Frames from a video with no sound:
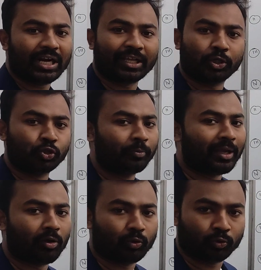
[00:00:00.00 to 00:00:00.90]
আঠারোশো
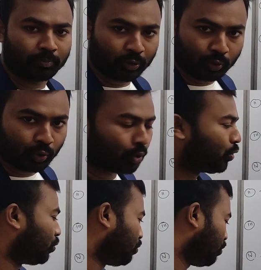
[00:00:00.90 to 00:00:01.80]
মেগাওয়াট উৎপাদন
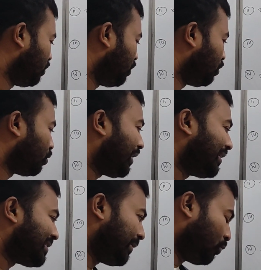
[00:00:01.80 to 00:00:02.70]
করলো তো তার
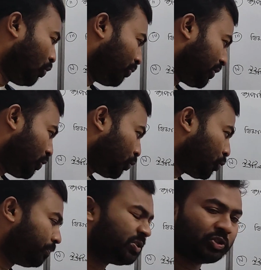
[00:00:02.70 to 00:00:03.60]
স্থাপন ক্ষমতা ছিল
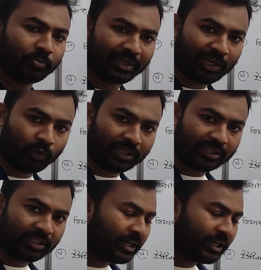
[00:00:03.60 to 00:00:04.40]
চব্বিশশো মেগাওয়াট